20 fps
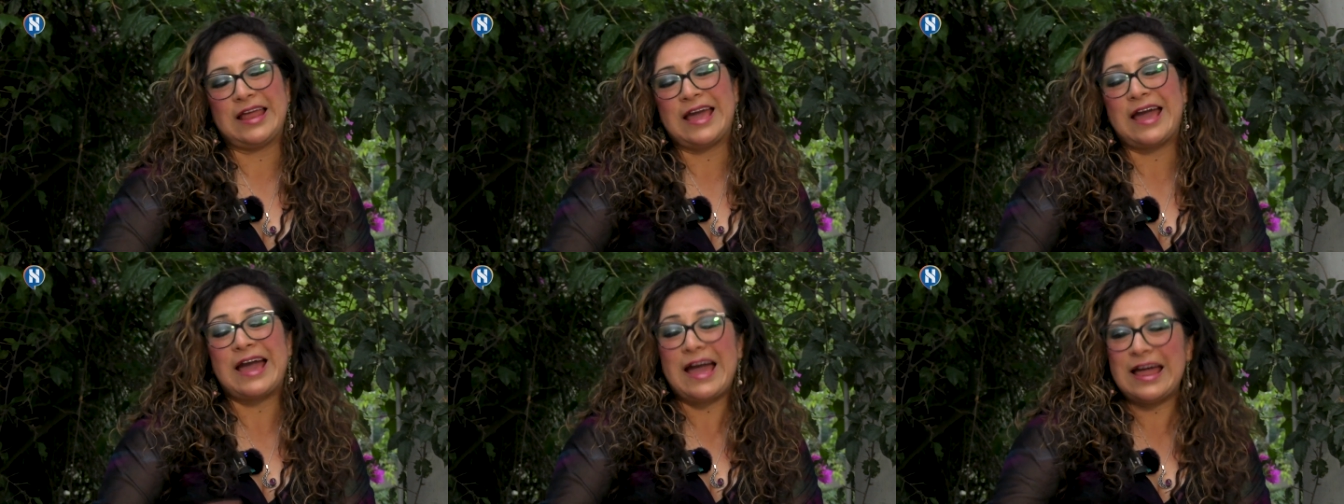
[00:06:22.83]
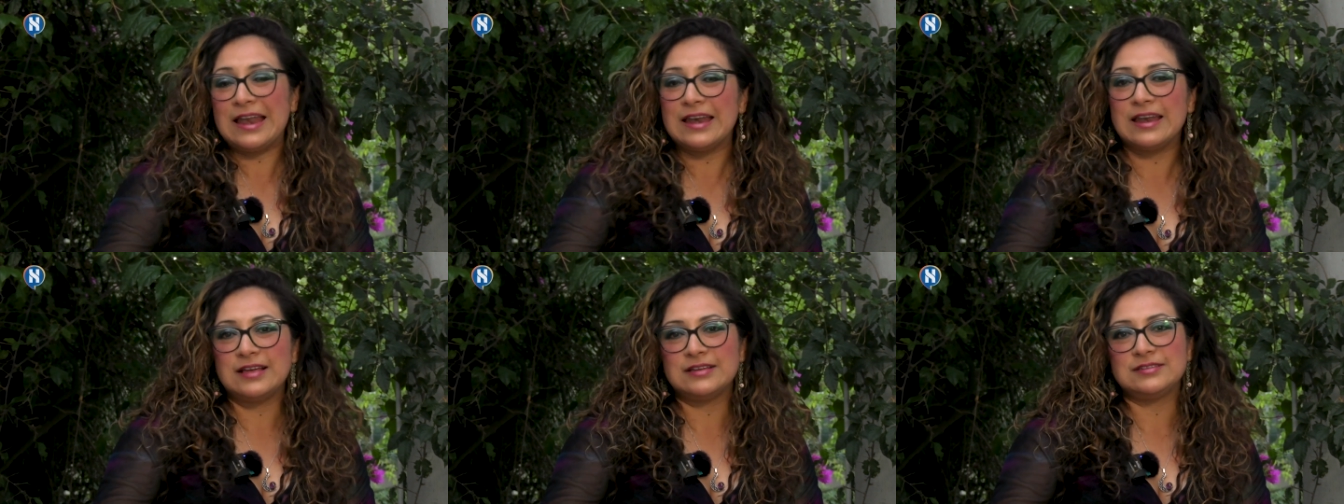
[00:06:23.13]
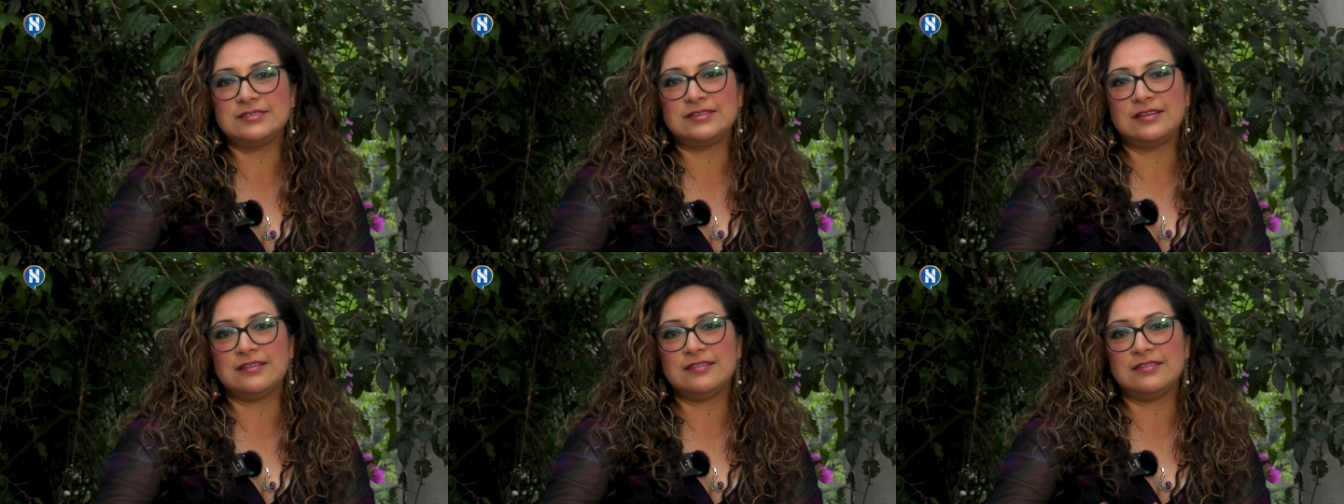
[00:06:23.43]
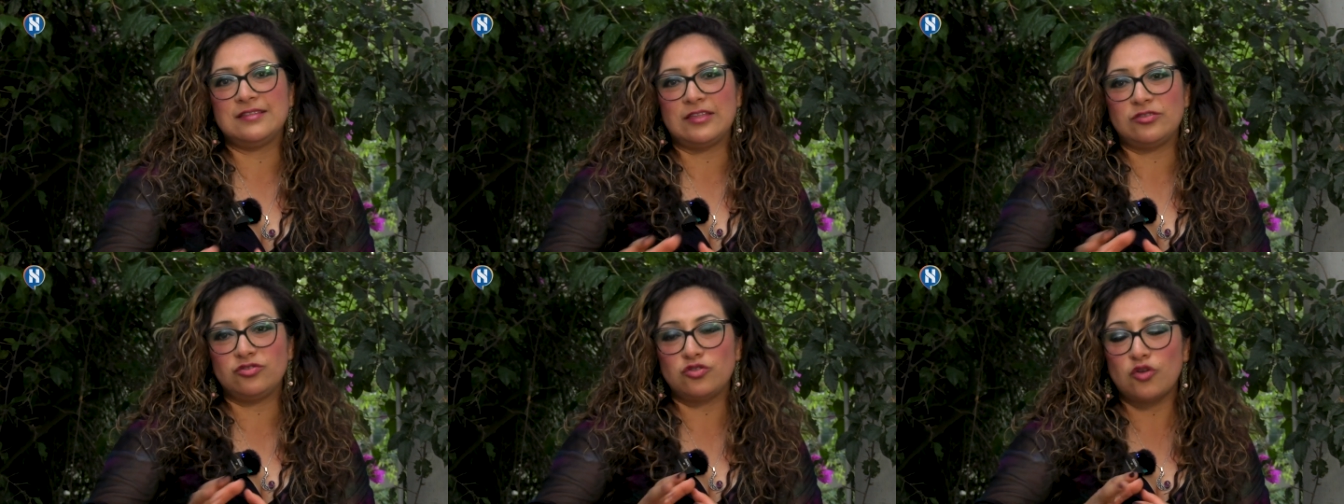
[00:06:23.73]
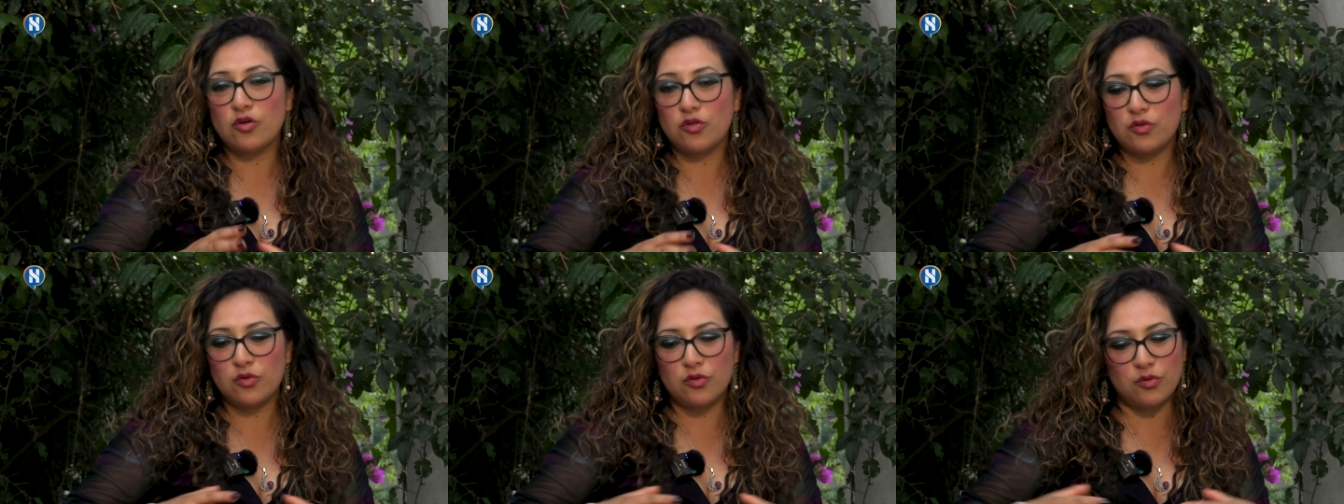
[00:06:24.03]
lejanas de
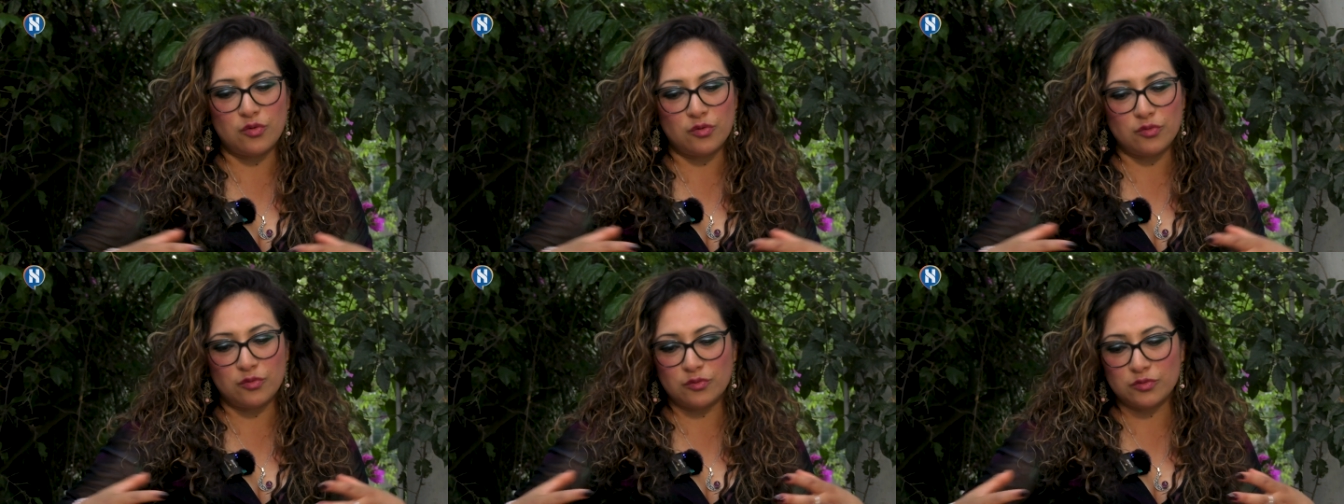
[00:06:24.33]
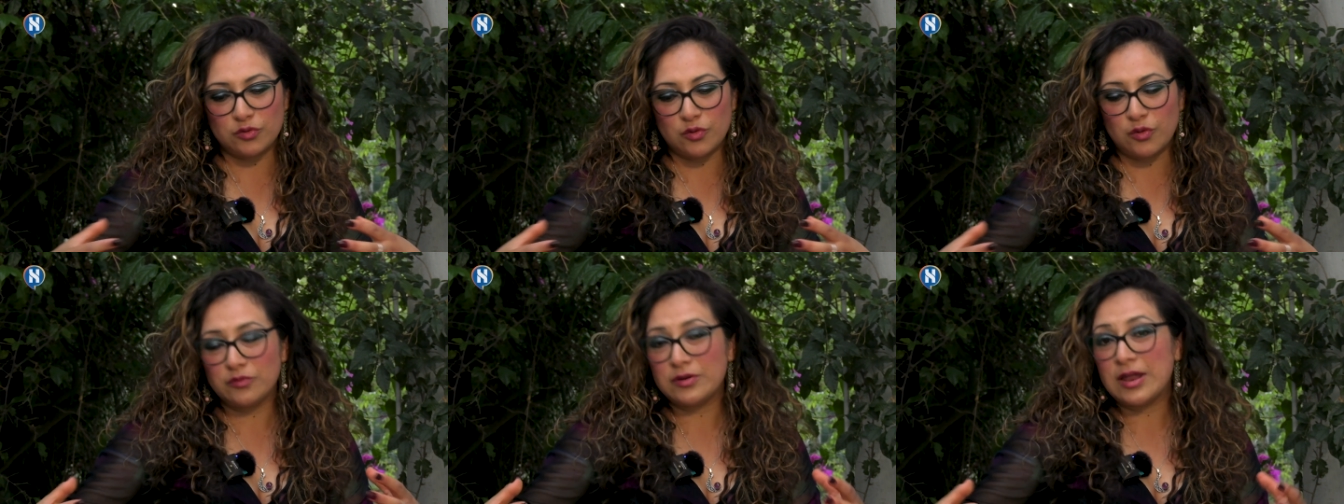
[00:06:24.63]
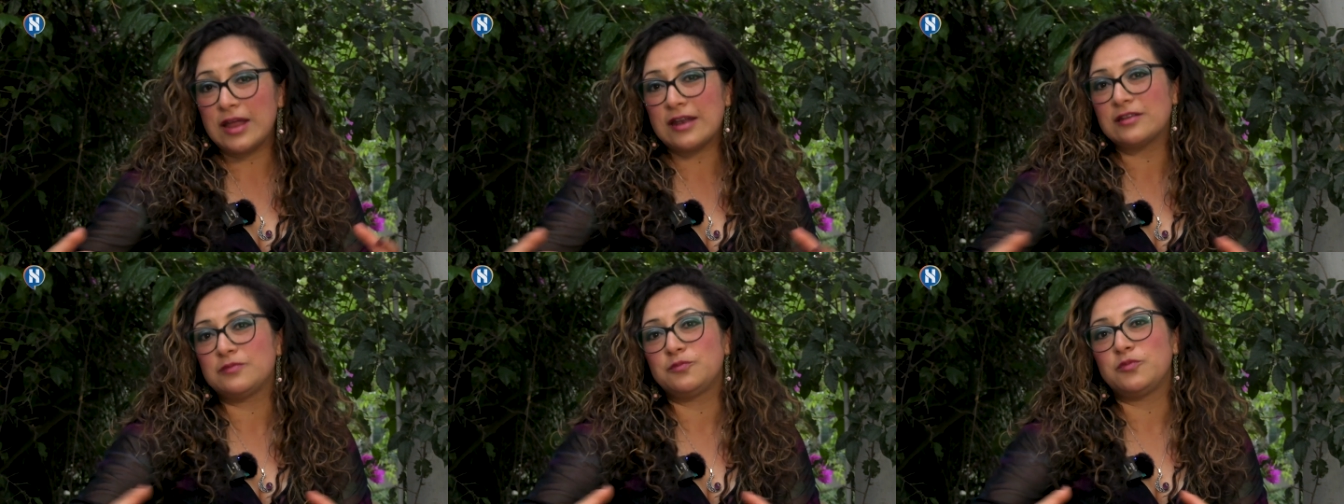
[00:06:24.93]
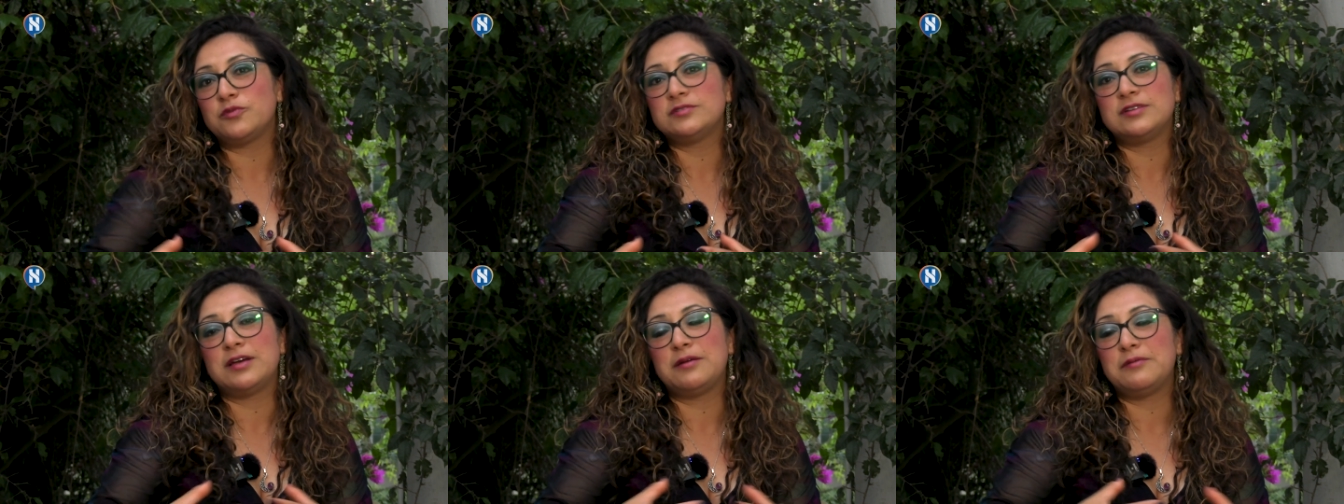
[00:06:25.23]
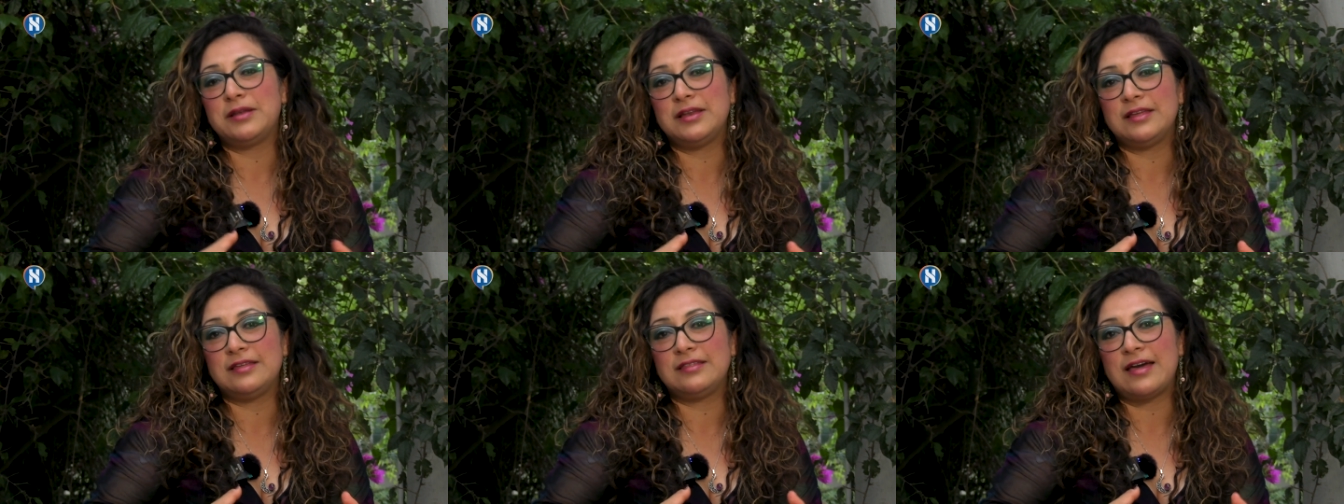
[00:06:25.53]
todo, toda una
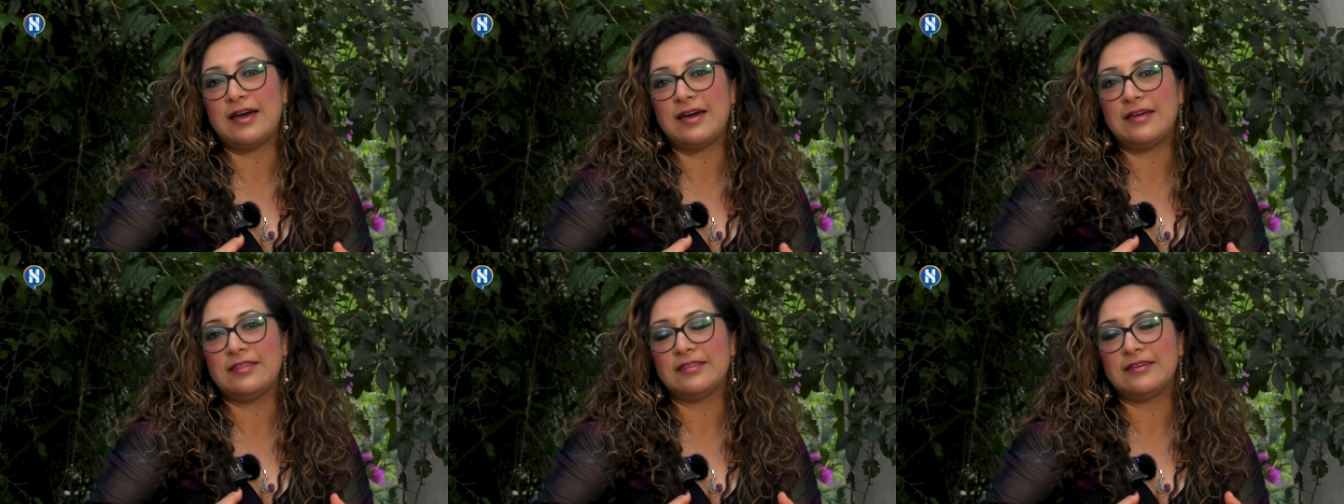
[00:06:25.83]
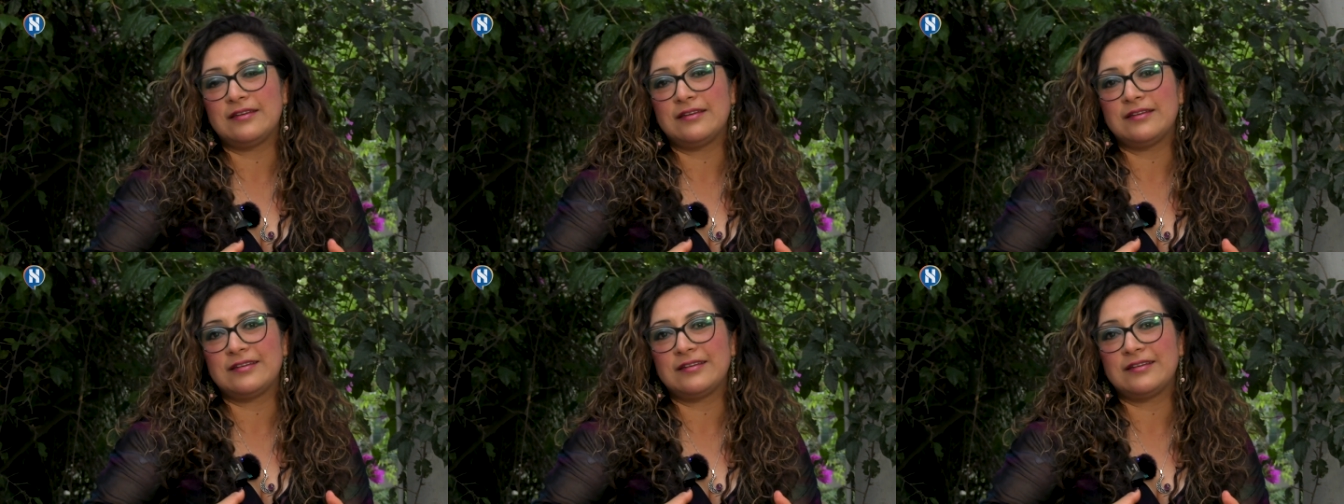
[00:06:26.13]
responsabilidad